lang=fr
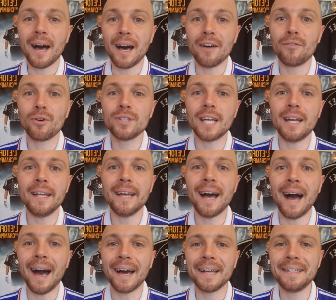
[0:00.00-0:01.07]
avant
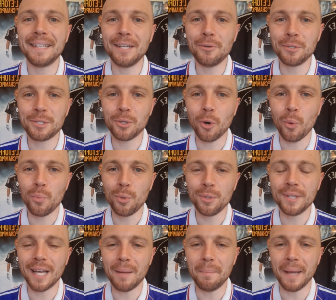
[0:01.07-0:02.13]
d'aller arrêter le tir au but
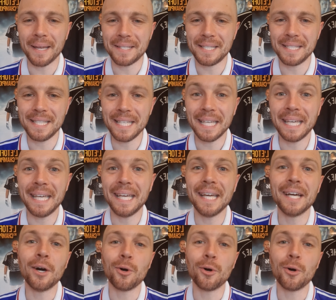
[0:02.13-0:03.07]
d'Albertini et